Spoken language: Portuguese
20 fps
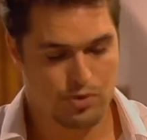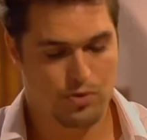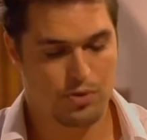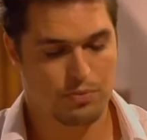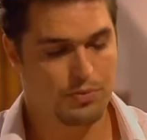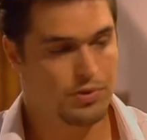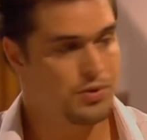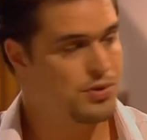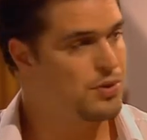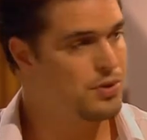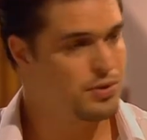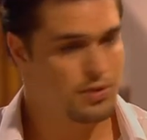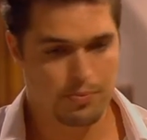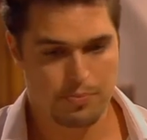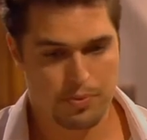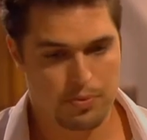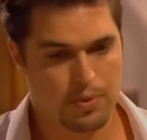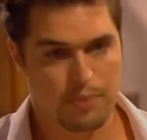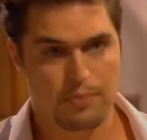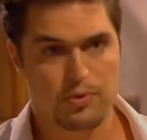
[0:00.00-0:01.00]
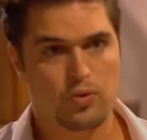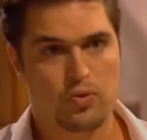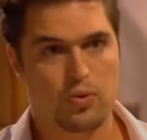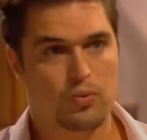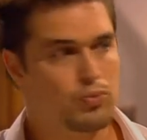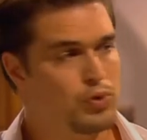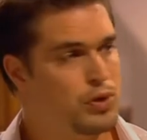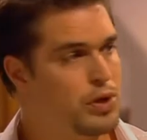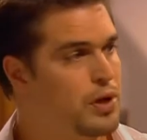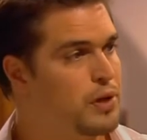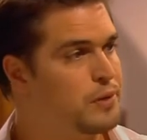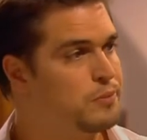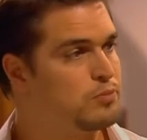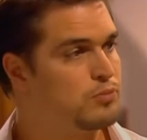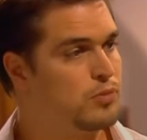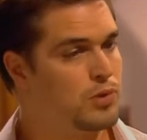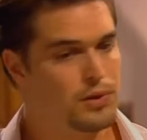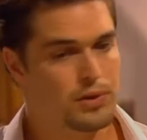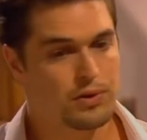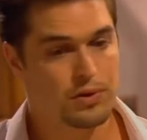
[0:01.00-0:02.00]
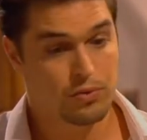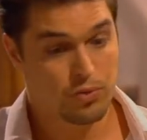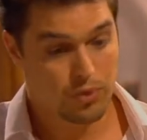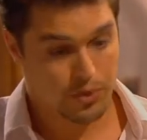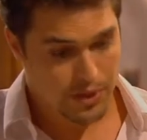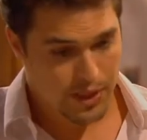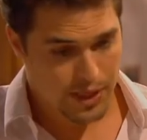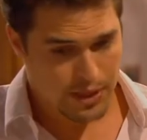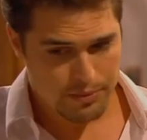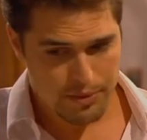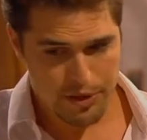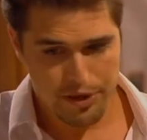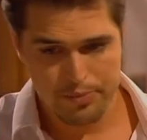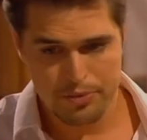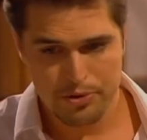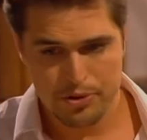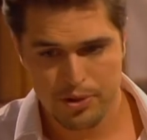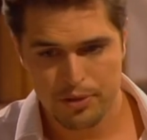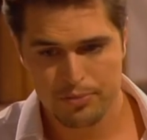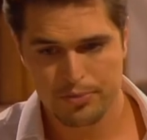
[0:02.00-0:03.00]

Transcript: só me disse que tinha tido problemas com a mulher, ainda tentou ligar à mãe, mas